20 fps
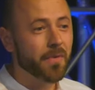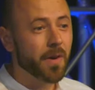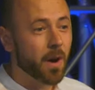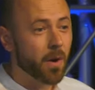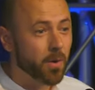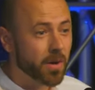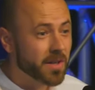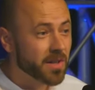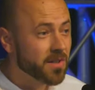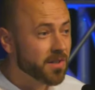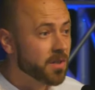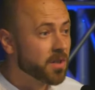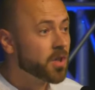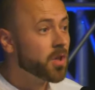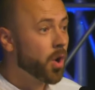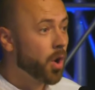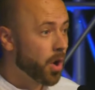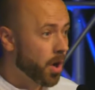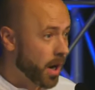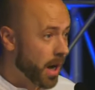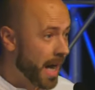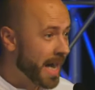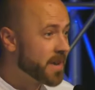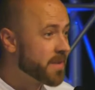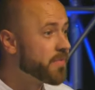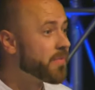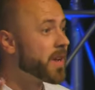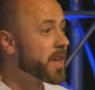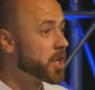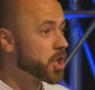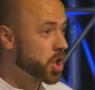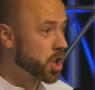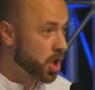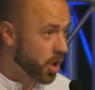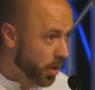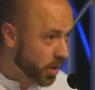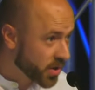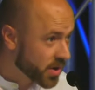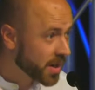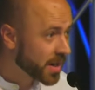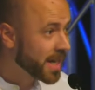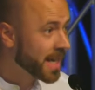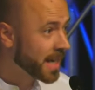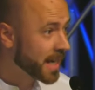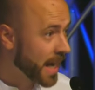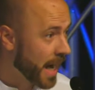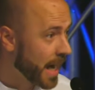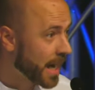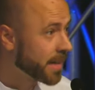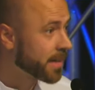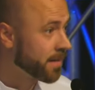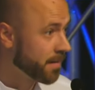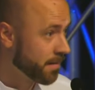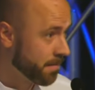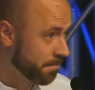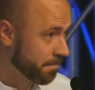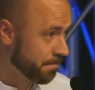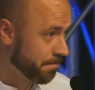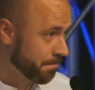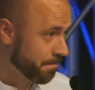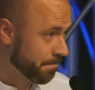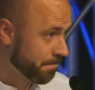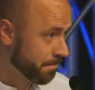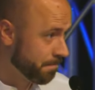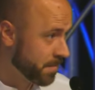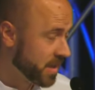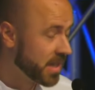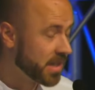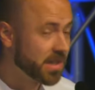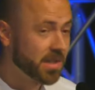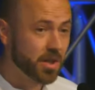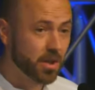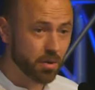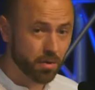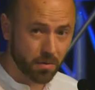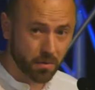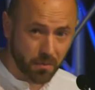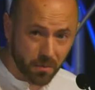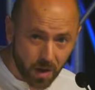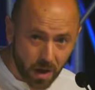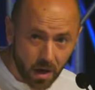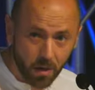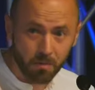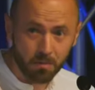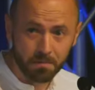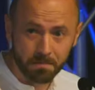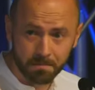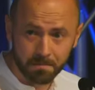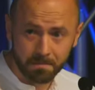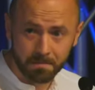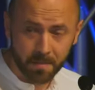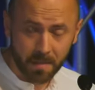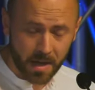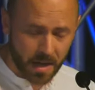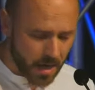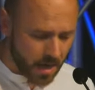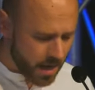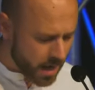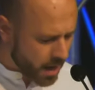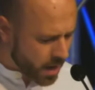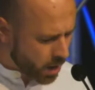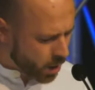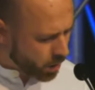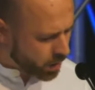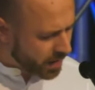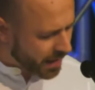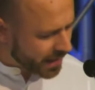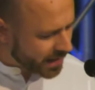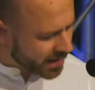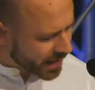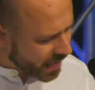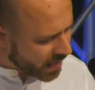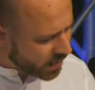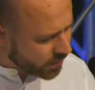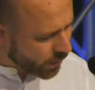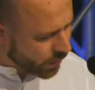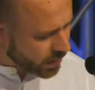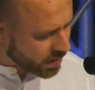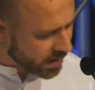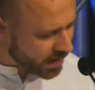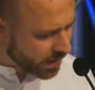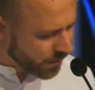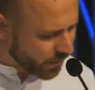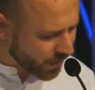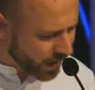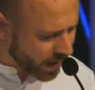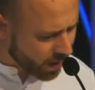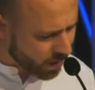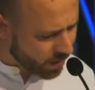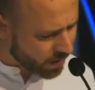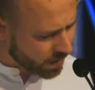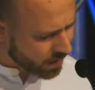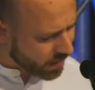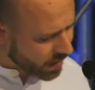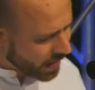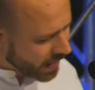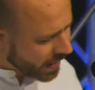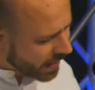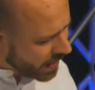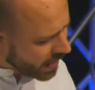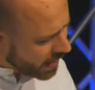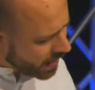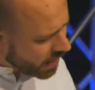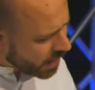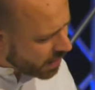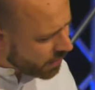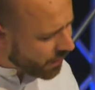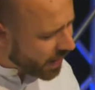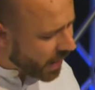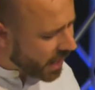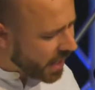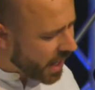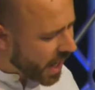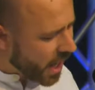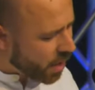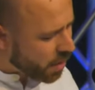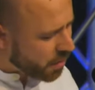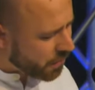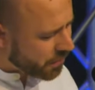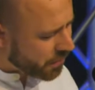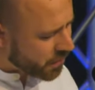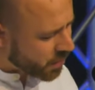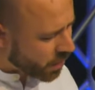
Frau ist noch ein verschlossener Garten. Sie ist Jungfrau. Und jetzt antwortet die Frau, wache auf,